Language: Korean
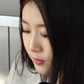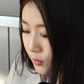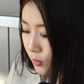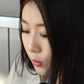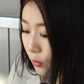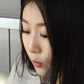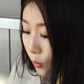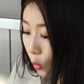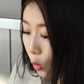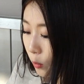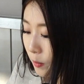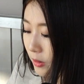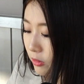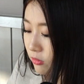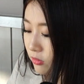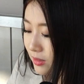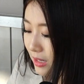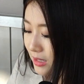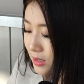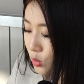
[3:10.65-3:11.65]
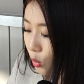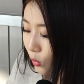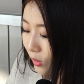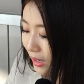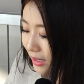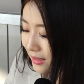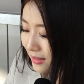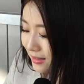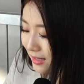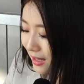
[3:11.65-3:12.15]
또 오비구단
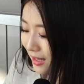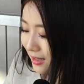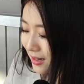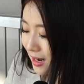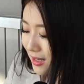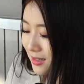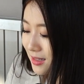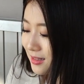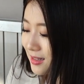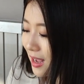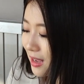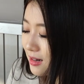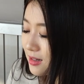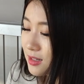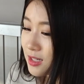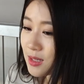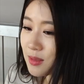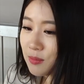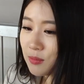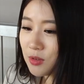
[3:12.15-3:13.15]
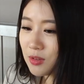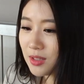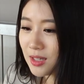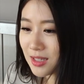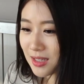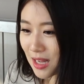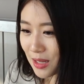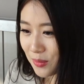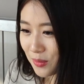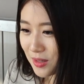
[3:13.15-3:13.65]
속았다라는 다른 신문
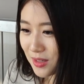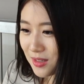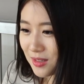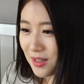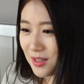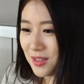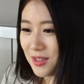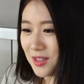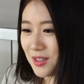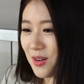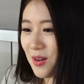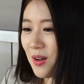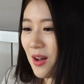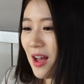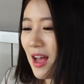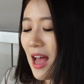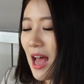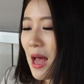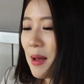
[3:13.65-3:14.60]
기사도 있었죠.